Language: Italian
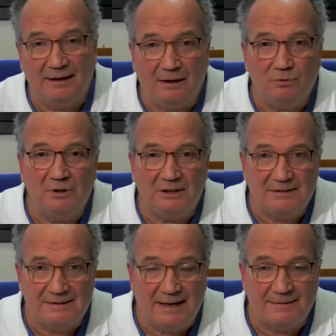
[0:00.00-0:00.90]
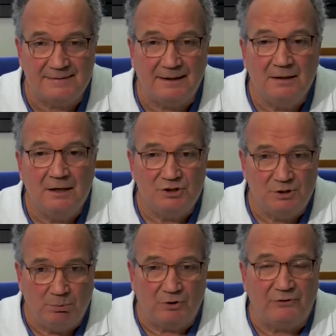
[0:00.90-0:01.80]
che a lunga distanza
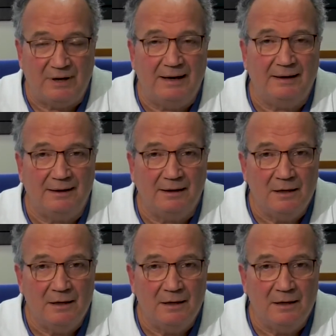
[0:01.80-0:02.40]
ci possa anche